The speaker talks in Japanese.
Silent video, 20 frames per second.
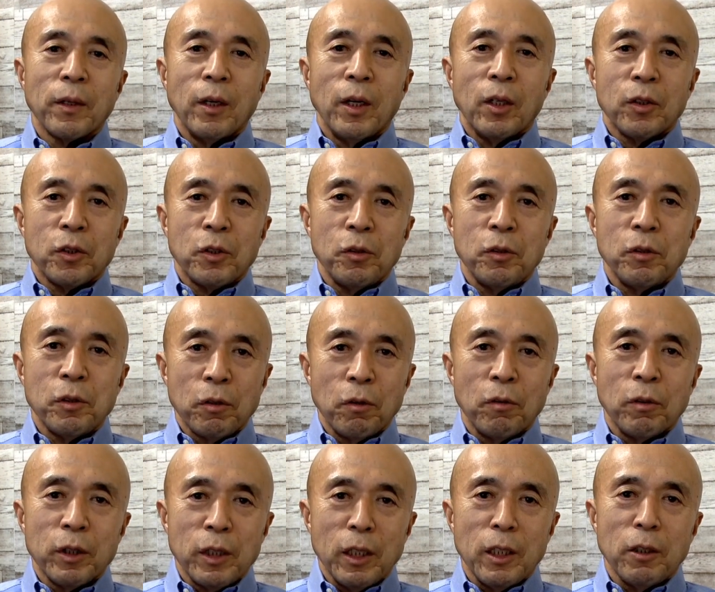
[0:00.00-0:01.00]
中小
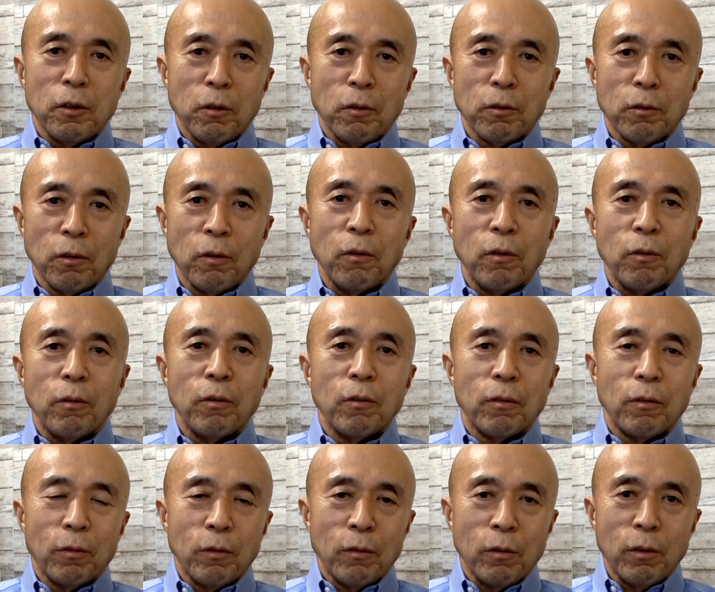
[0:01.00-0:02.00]
企業の
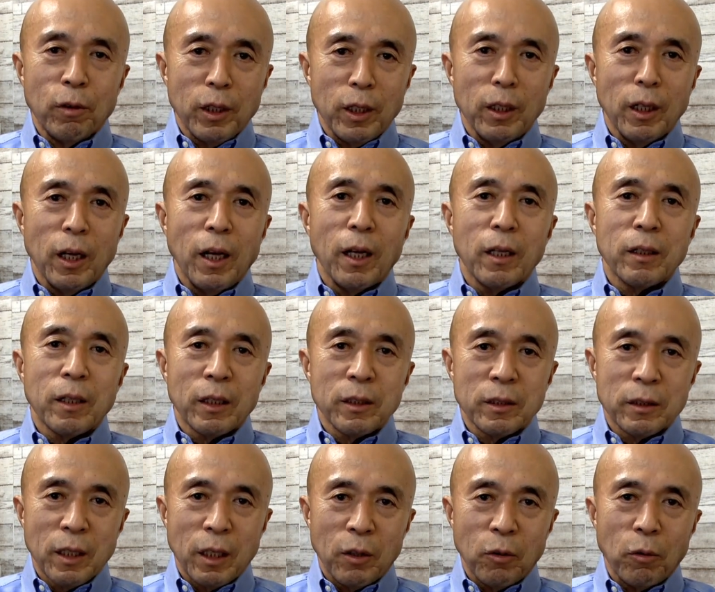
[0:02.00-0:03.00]
大きな
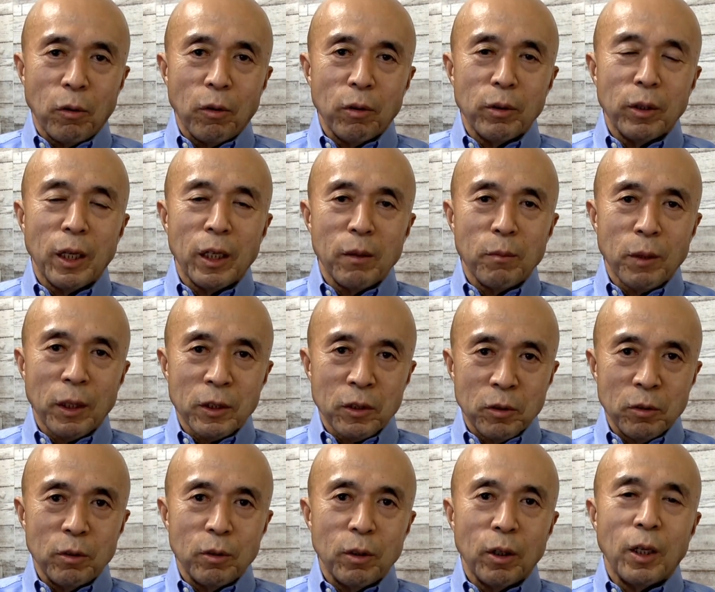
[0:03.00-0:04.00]
助けとなりま
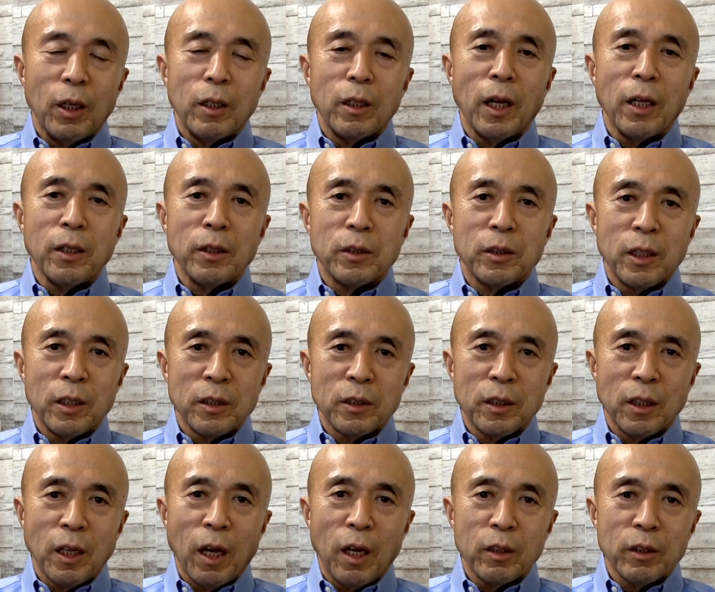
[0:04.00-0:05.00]
す
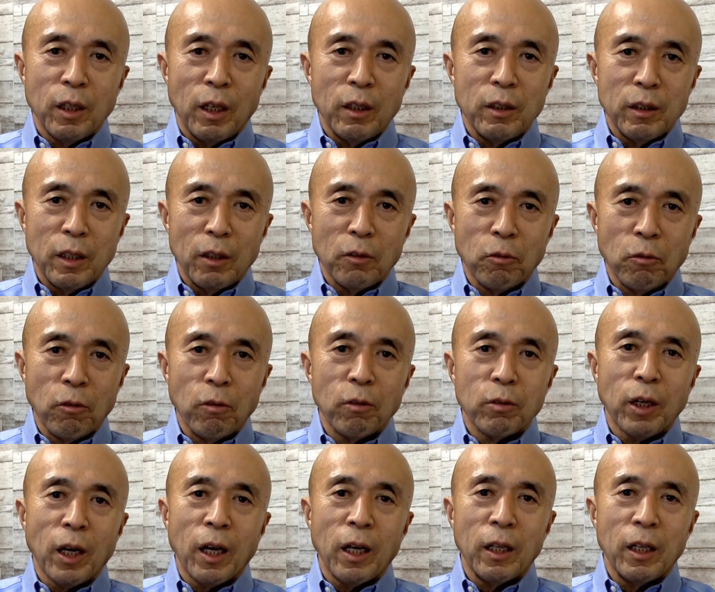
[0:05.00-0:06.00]
ランチェスター経営の
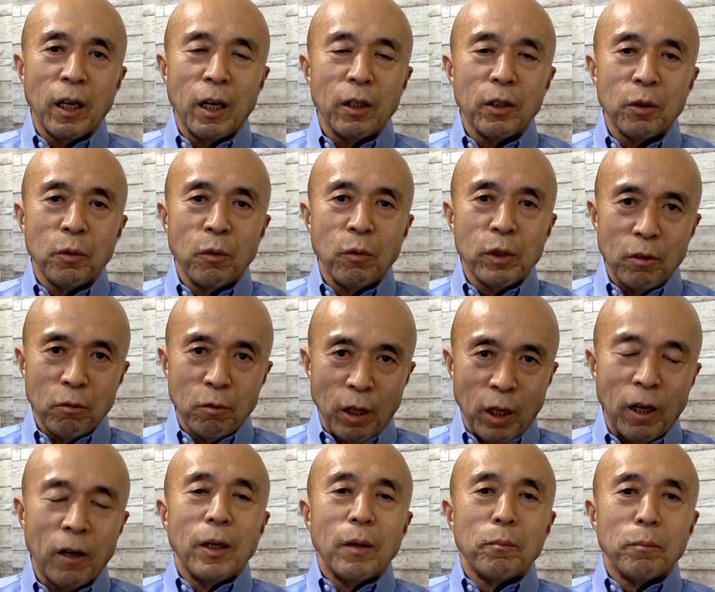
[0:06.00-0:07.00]
武田洋一
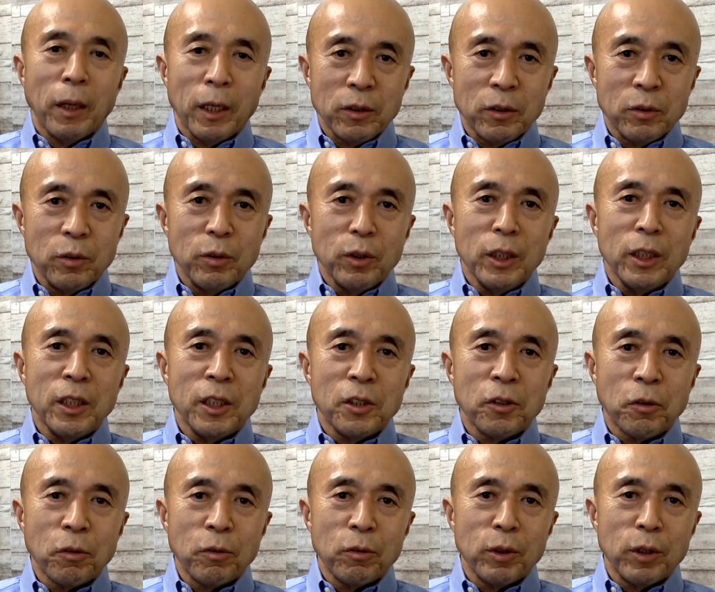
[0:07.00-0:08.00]
は、まず飲
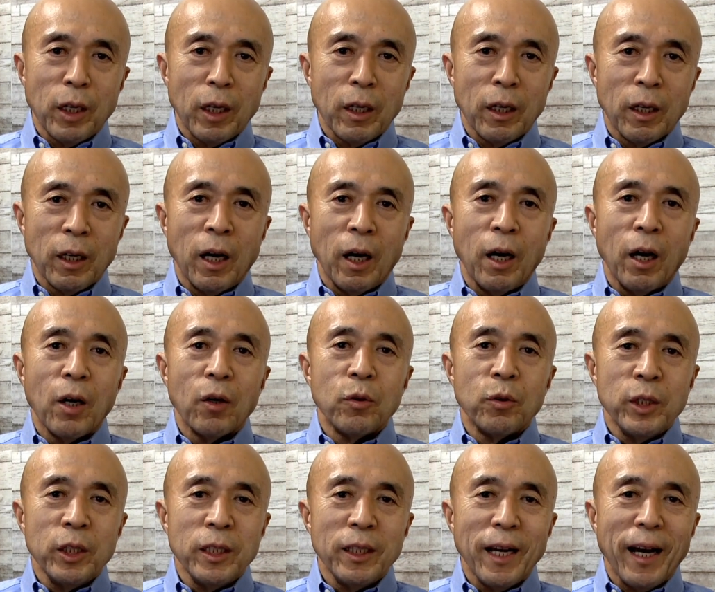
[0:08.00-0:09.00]
食店が売
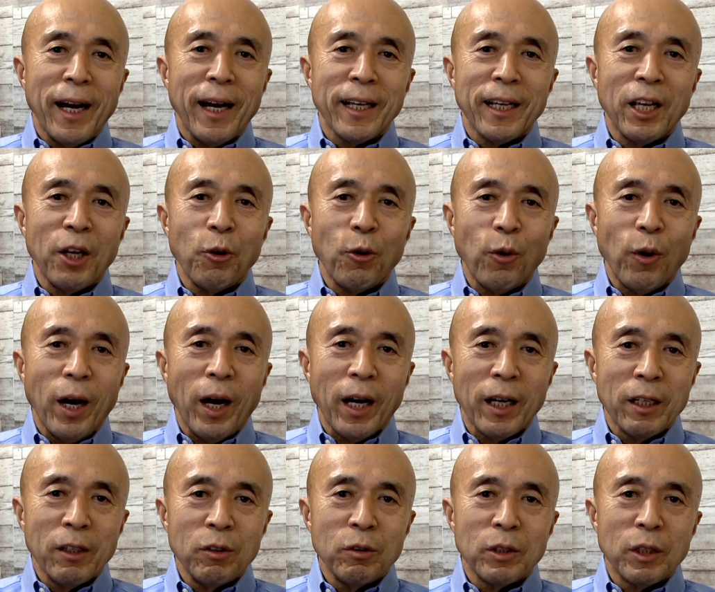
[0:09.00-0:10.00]
り上げを上
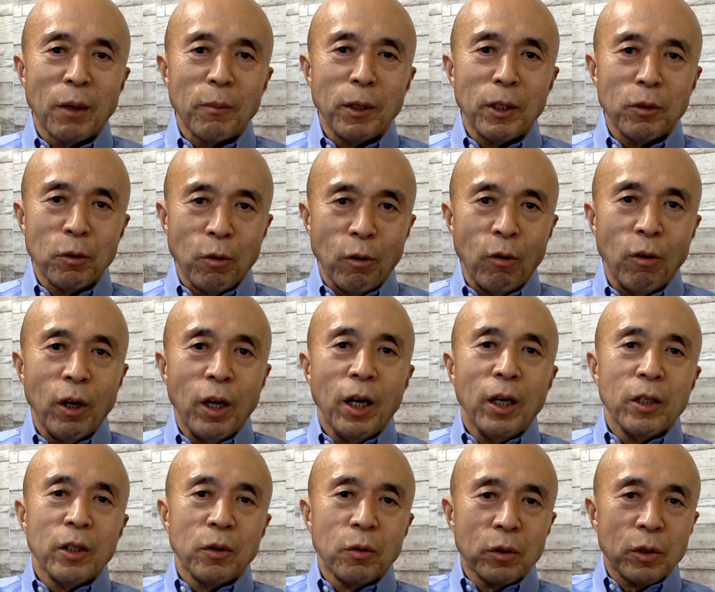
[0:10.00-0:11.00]
げるための
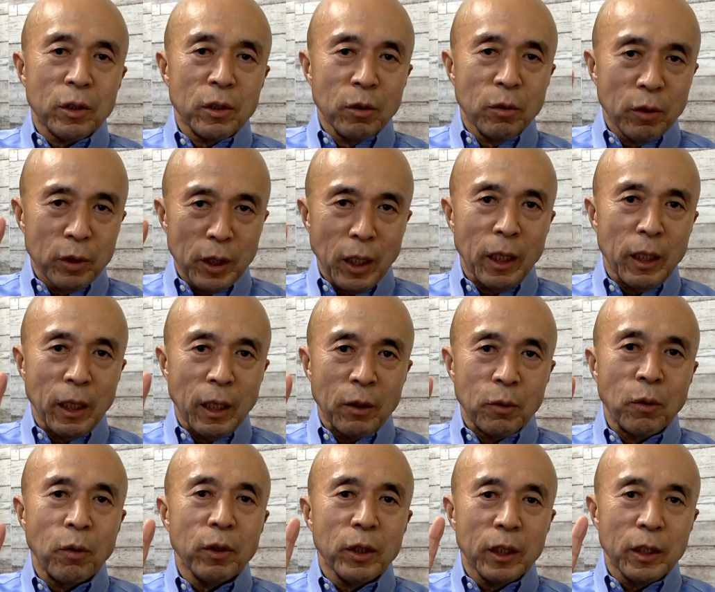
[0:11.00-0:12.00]
4つの戦略
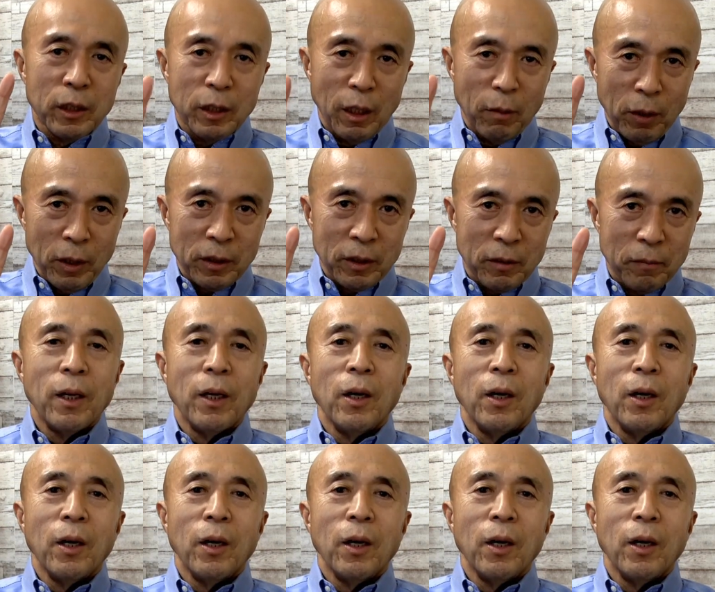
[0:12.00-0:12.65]
を言っています。